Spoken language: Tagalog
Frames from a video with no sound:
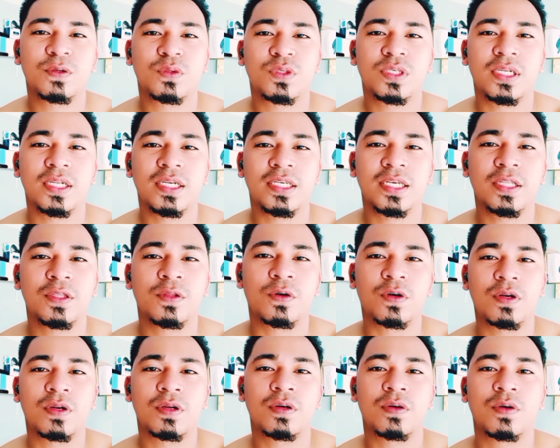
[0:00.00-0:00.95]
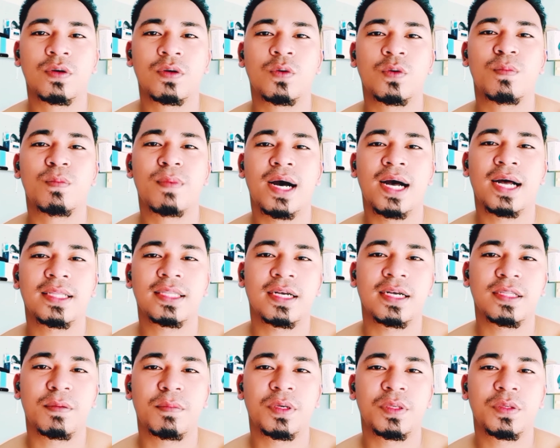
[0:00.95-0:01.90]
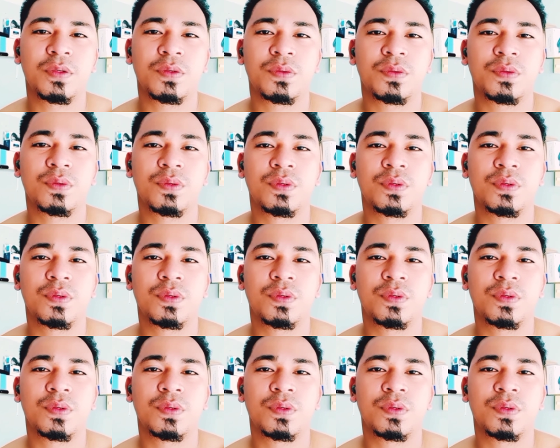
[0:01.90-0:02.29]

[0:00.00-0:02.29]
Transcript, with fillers: silinyador humahatak naman yung